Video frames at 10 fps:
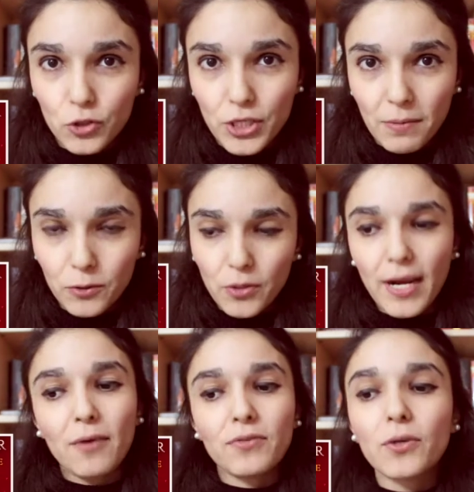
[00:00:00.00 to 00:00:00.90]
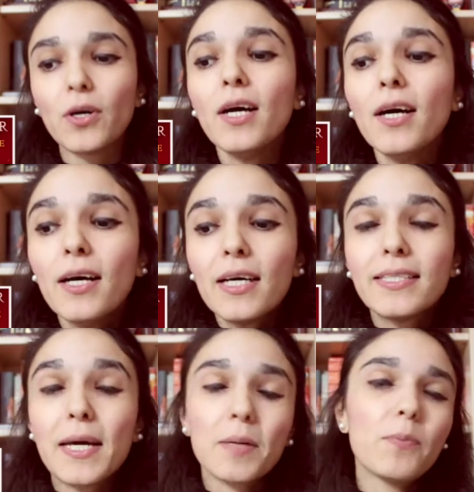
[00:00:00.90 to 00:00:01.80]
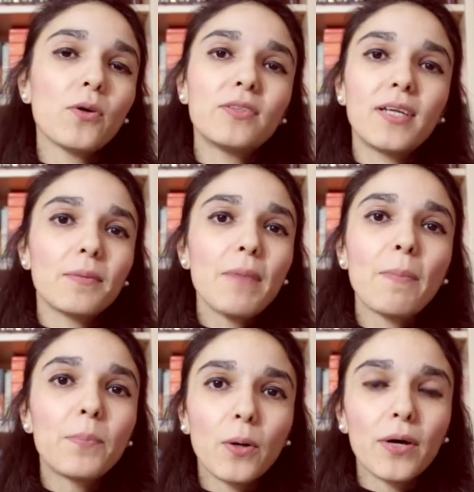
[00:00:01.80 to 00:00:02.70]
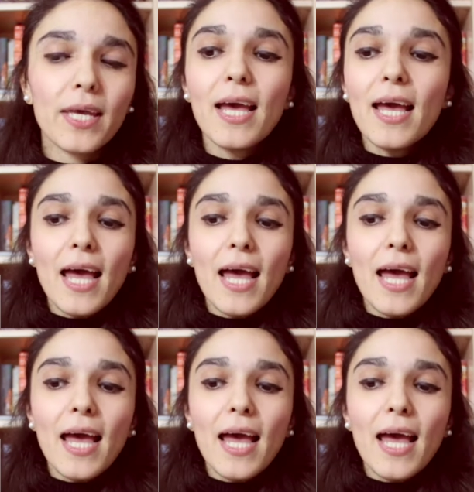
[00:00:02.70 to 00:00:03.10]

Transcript: cinematografico di Harry Potter, ma poi